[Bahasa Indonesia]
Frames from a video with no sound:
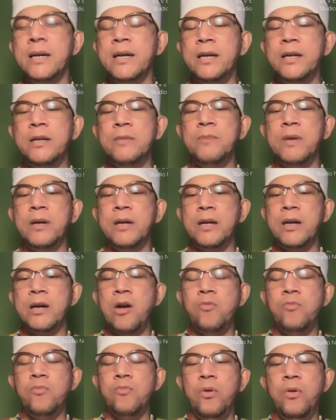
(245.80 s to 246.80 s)
ya, di mana
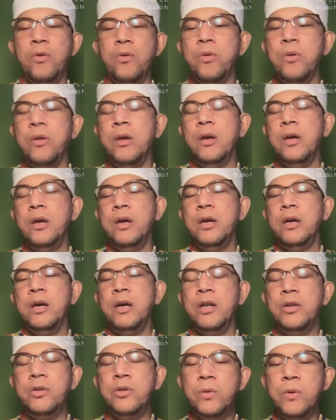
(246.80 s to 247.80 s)
kaum Lut
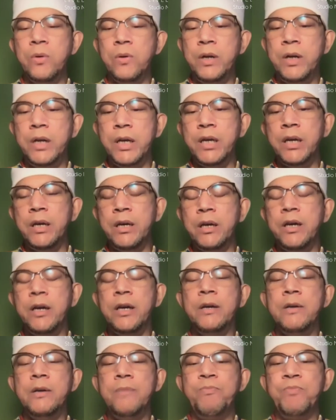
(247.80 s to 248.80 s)
itu
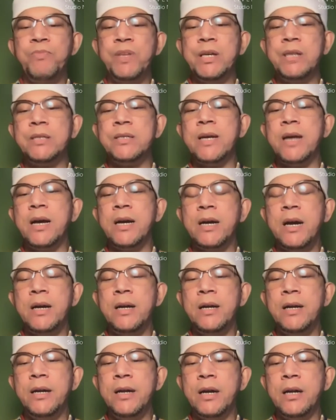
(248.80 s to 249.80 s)

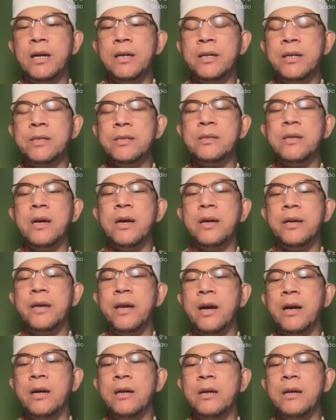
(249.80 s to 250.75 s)
dikisahkan dengan kisah yang